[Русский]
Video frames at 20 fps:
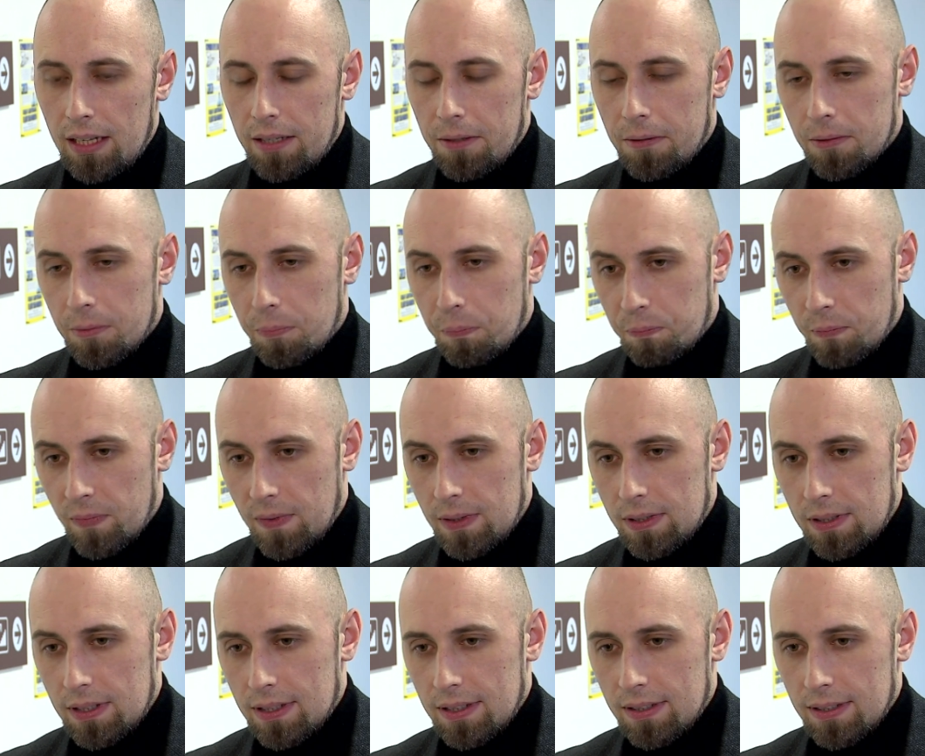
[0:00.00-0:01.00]

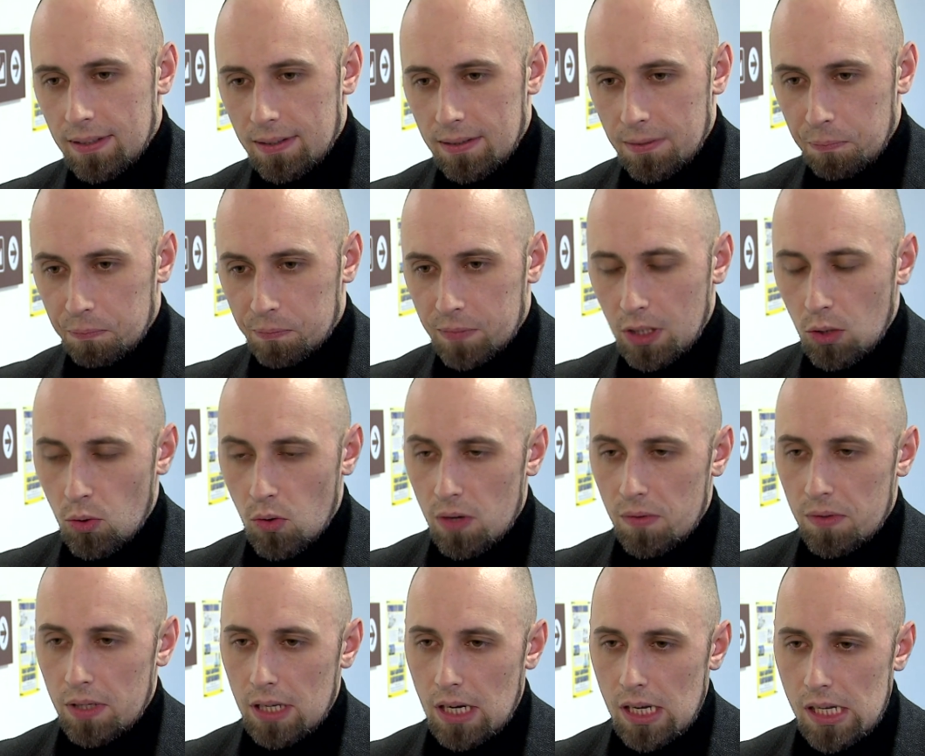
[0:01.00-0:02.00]
на
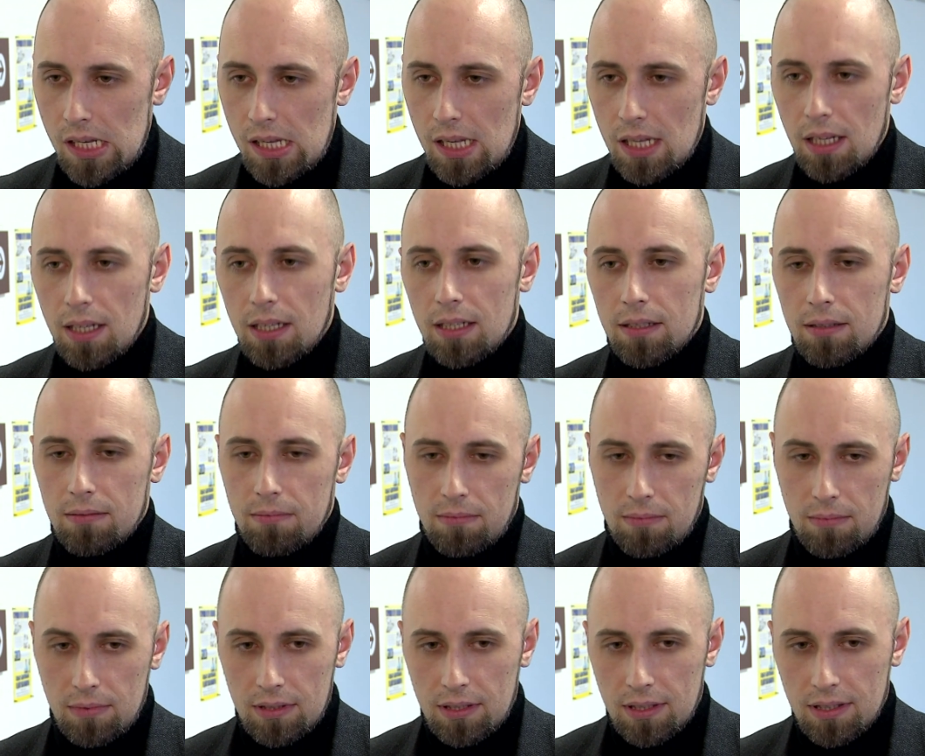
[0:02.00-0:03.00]
уровне России,
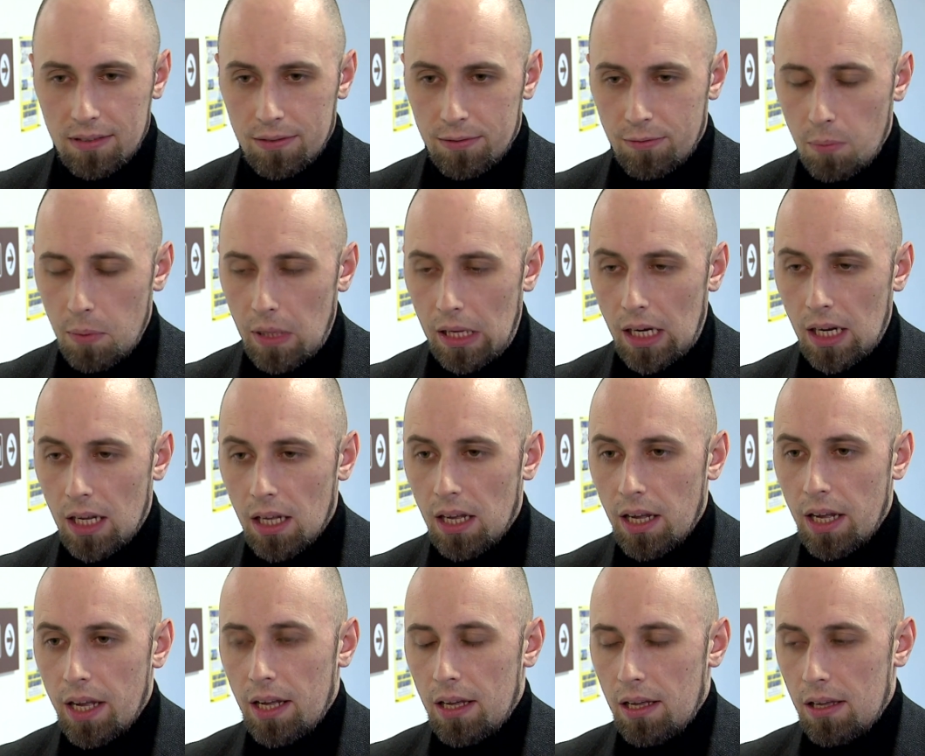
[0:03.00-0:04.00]
в мире
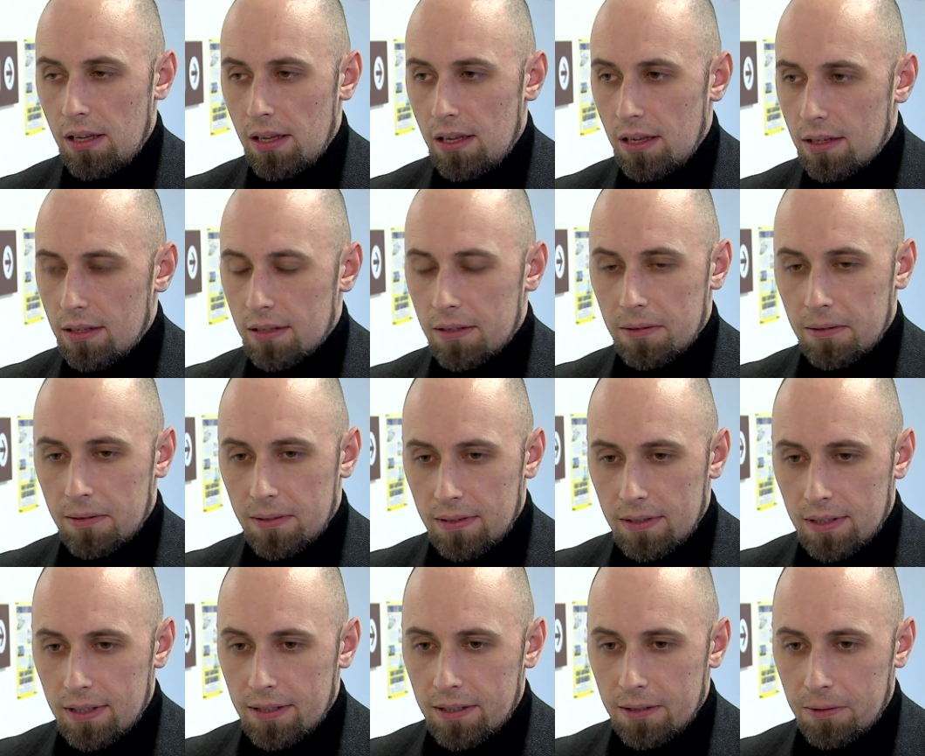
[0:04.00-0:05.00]
и
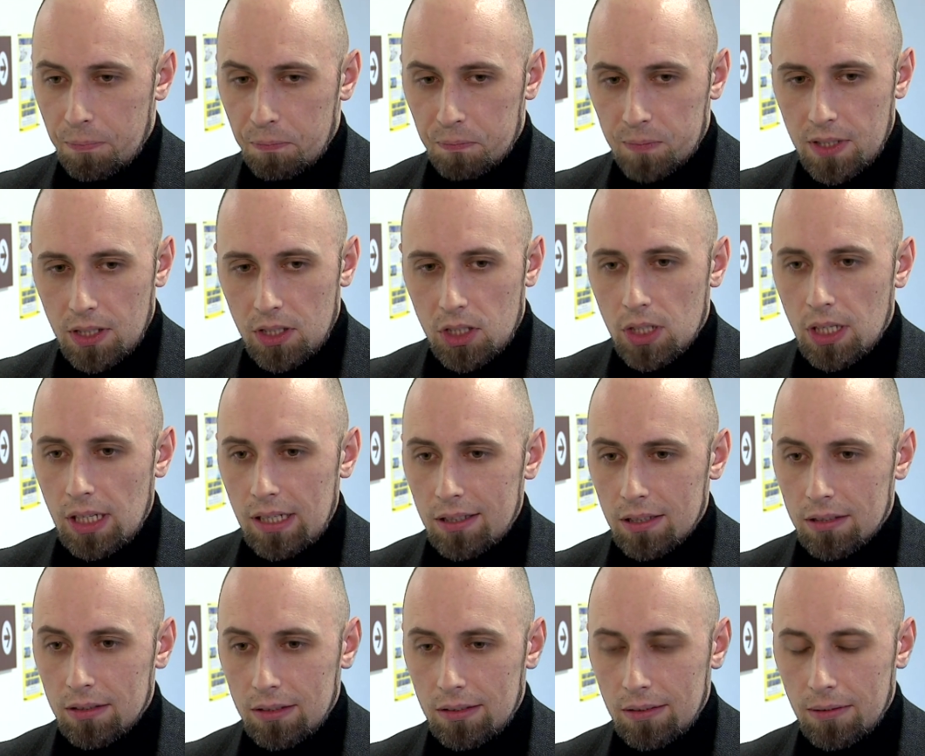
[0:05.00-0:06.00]
ну,
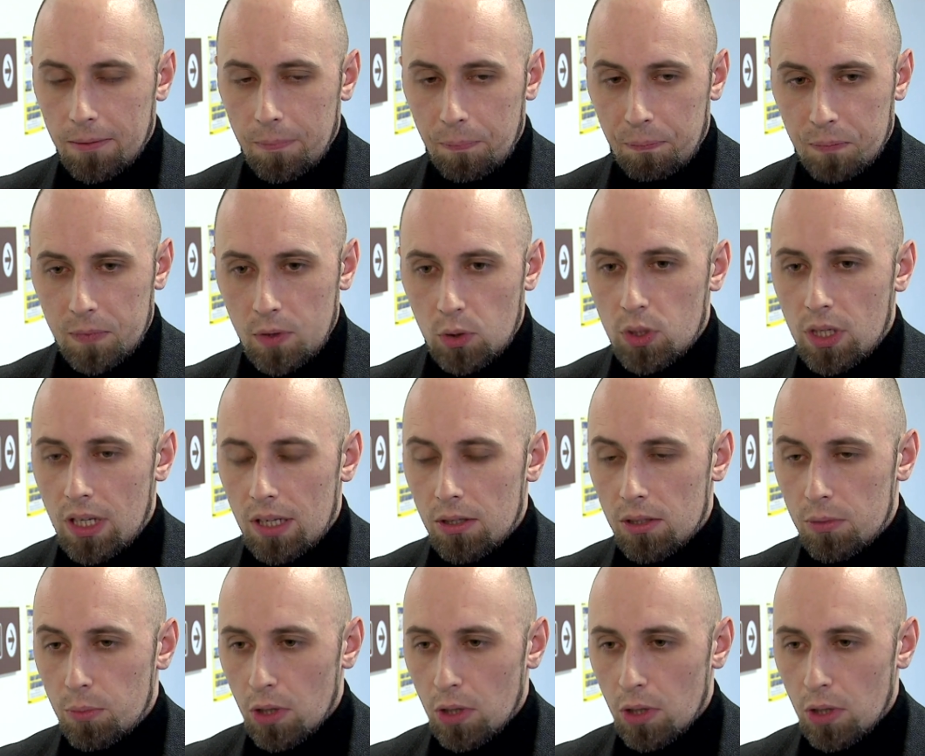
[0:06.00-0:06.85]
начинает ну, значит,